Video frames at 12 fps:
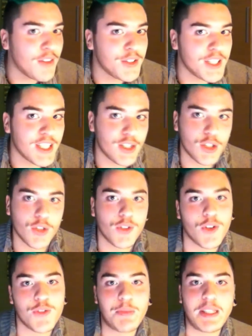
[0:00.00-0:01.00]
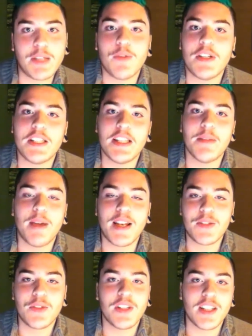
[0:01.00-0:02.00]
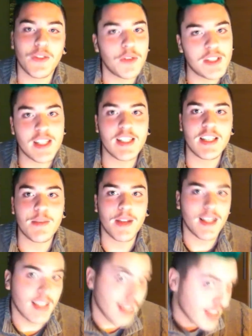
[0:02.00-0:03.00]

l'avevo detto, non ho aspettato una settimana Sono andato questa settimana